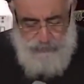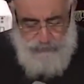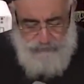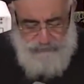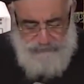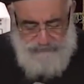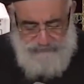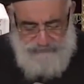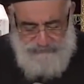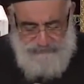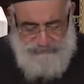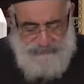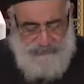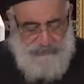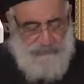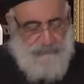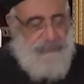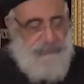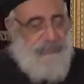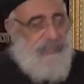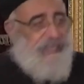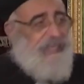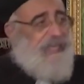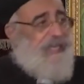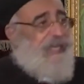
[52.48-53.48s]
بسيط قوي
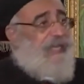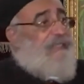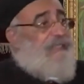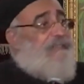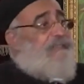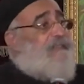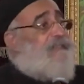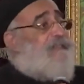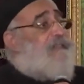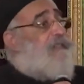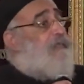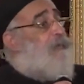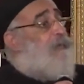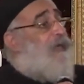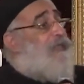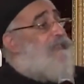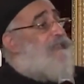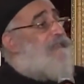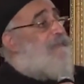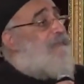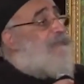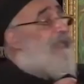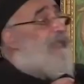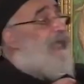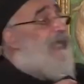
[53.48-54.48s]
انت
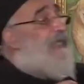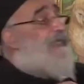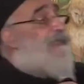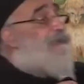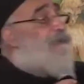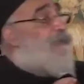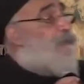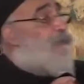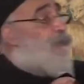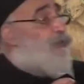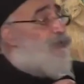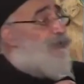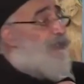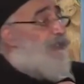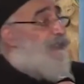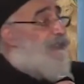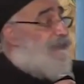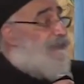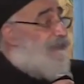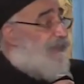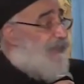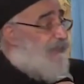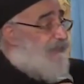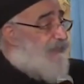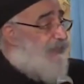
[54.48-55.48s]
دلوقتي بتعاني من مشكله
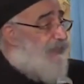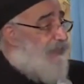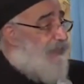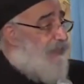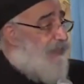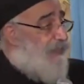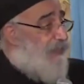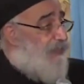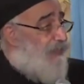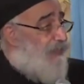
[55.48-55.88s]
كسل